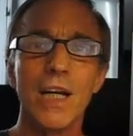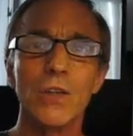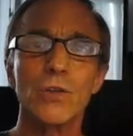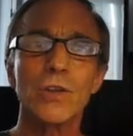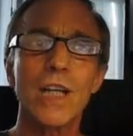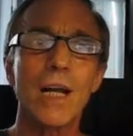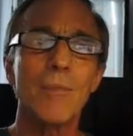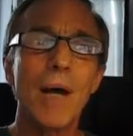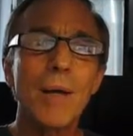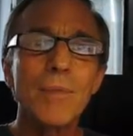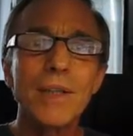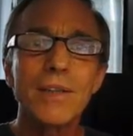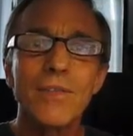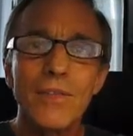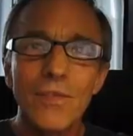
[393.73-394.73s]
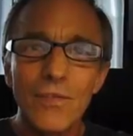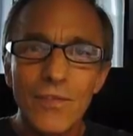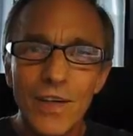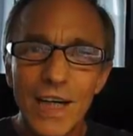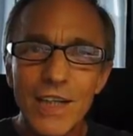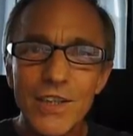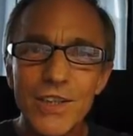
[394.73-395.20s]
tutaj mamy
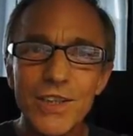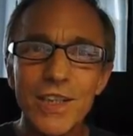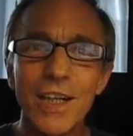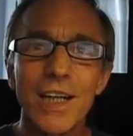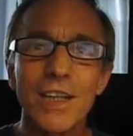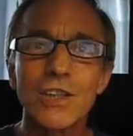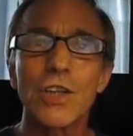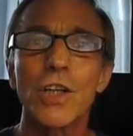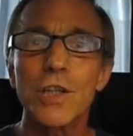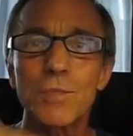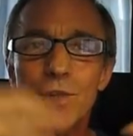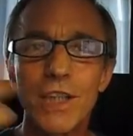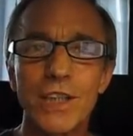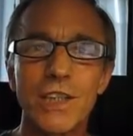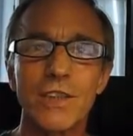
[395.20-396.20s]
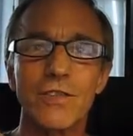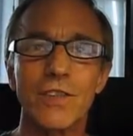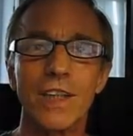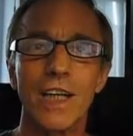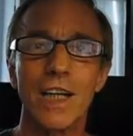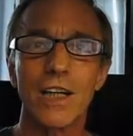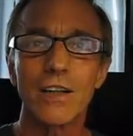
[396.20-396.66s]
wręcz coś
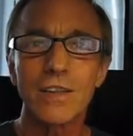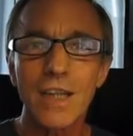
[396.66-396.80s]
przeciwnego,